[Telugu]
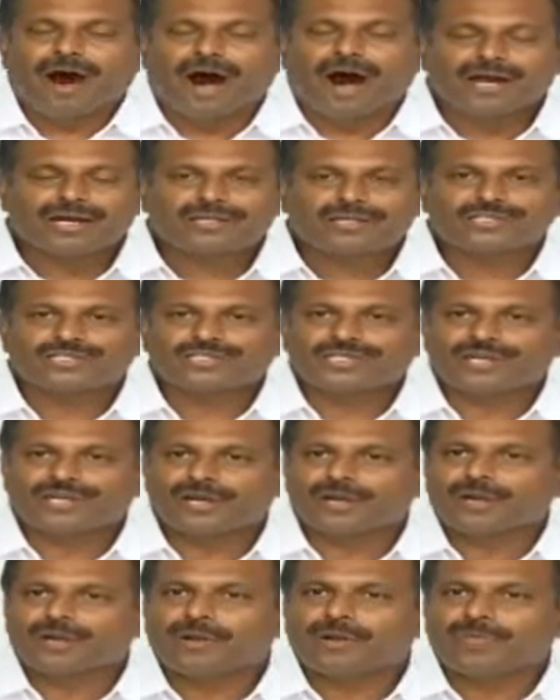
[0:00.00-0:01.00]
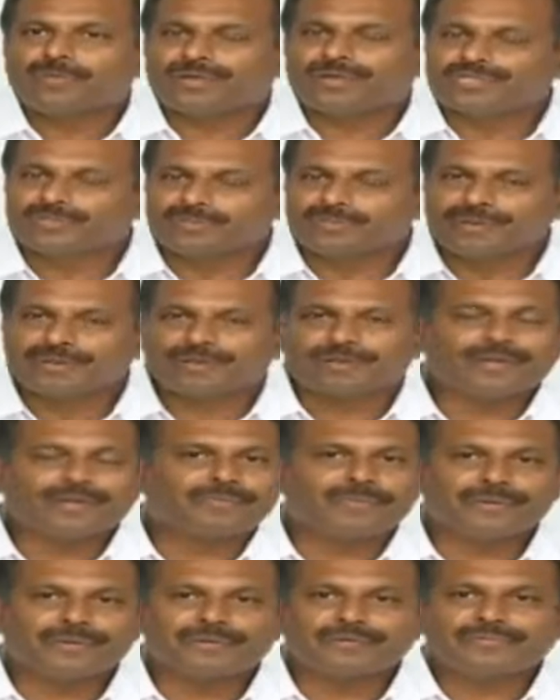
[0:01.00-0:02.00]
ఆఖరి క్షణాలలో మంచం పైన
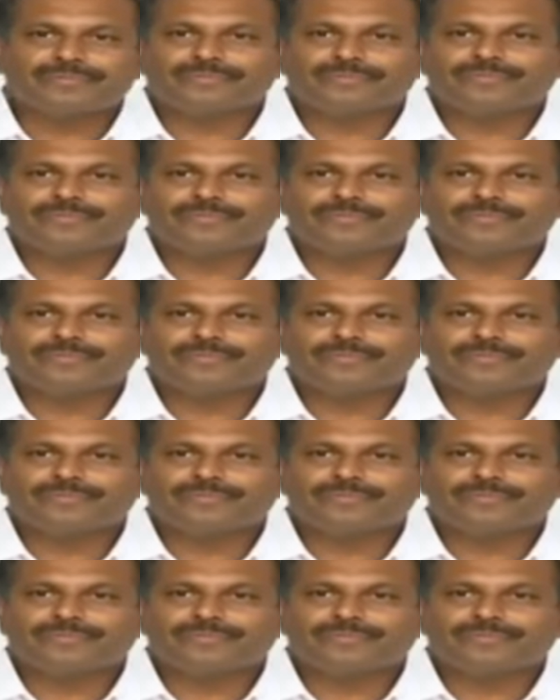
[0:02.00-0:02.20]
ఉన్నప్పుడు